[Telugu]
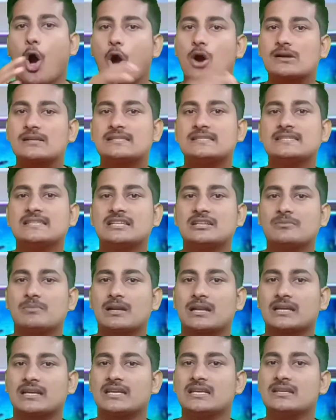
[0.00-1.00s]
ఆక్సిజన్
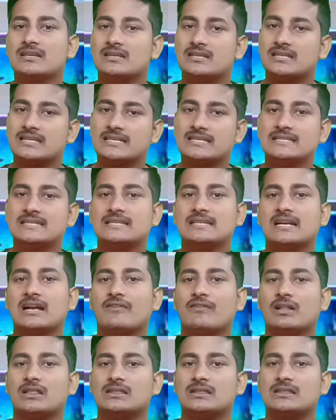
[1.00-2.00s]
మనకి ఈజీగా
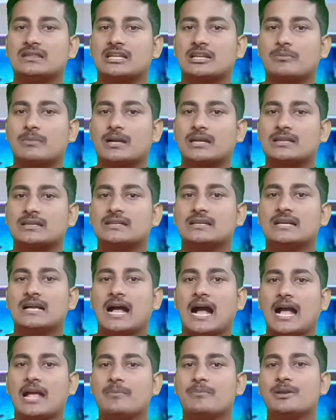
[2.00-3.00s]
వెళ్తుంది అనమాట
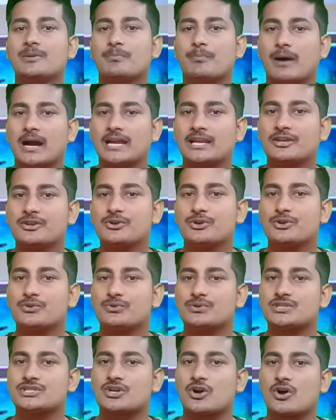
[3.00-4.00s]
ఐ మీన్ బయట నుండి
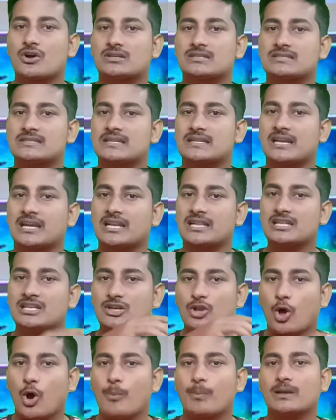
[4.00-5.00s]
వచ్చే ఆక్సిజన్ అనేది
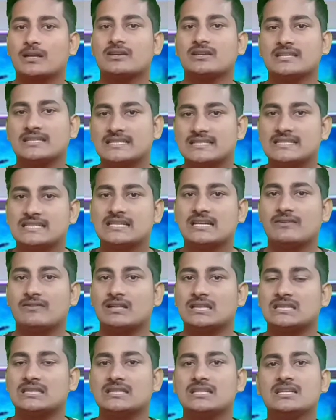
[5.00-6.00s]
లోపలికి ఈజీగా
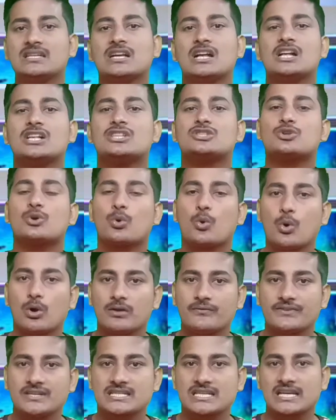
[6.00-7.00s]
వెళ్తుంది సో
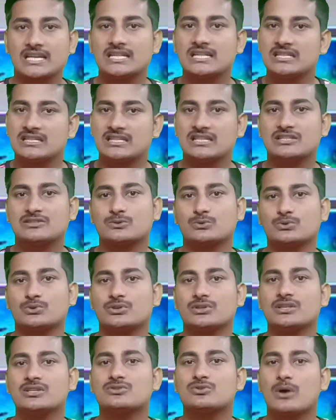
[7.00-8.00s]
గోల్డ్ ఫిష్ అనేది
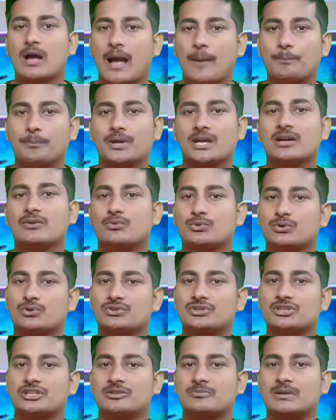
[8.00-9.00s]
తీసుకుంటుంది సో హ్యాపీగా
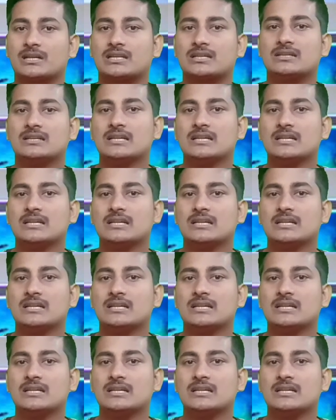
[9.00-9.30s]
ఉంటుంది అనమాట